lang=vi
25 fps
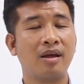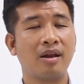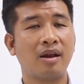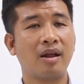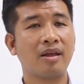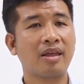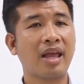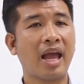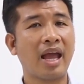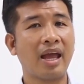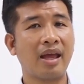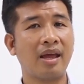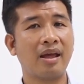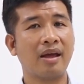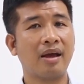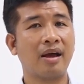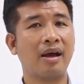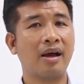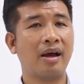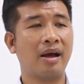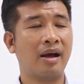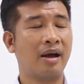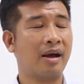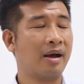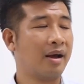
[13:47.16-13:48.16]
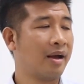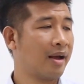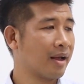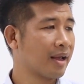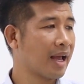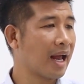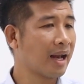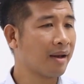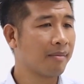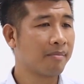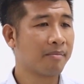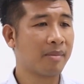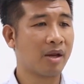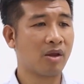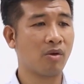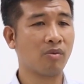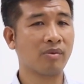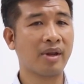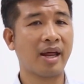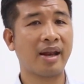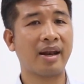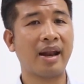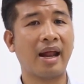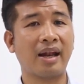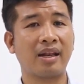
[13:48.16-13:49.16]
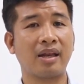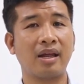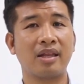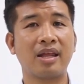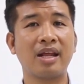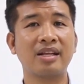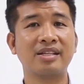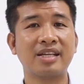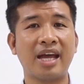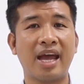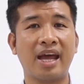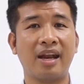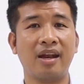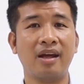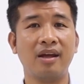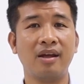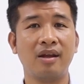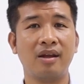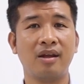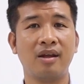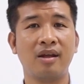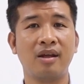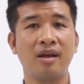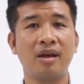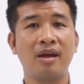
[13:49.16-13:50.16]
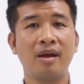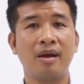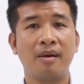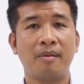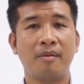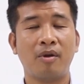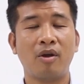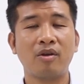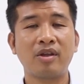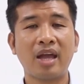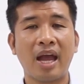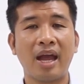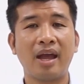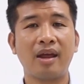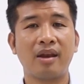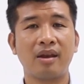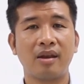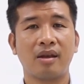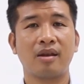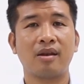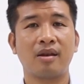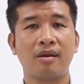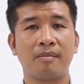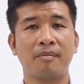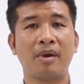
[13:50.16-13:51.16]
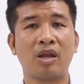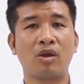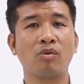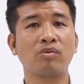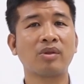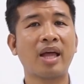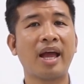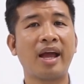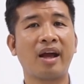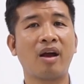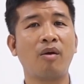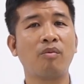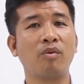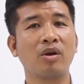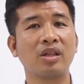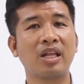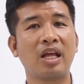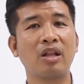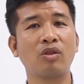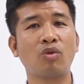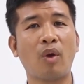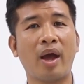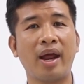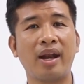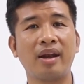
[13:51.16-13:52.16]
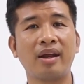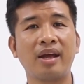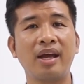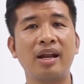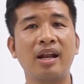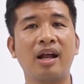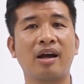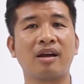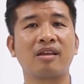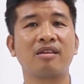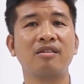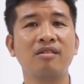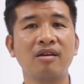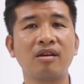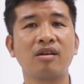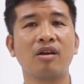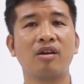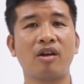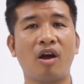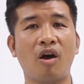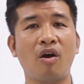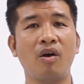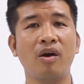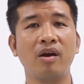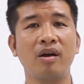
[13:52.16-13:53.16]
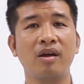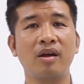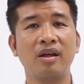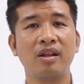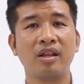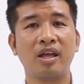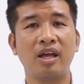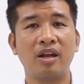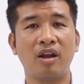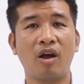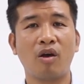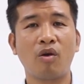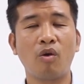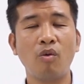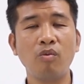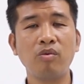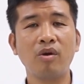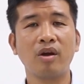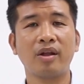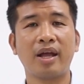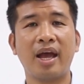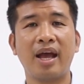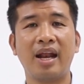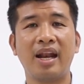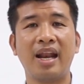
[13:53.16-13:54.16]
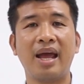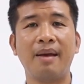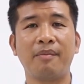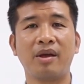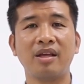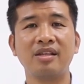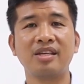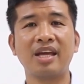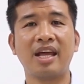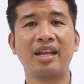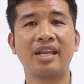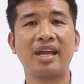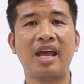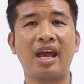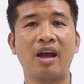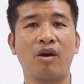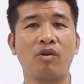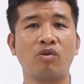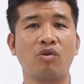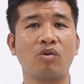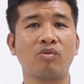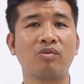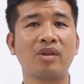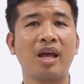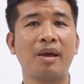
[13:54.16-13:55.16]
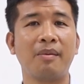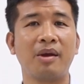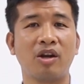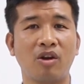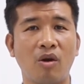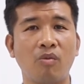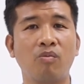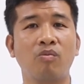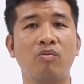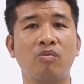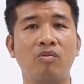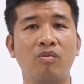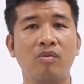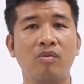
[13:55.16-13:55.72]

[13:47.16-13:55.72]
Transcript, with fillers: nó chạy à, cách mà chúng ta đặt ở trên sàn á nó chạy mà chúng ta không có tính toán cái lực trước cho nó thì nó cũng có thể làm cái sàn nhà của chúng ta bị rung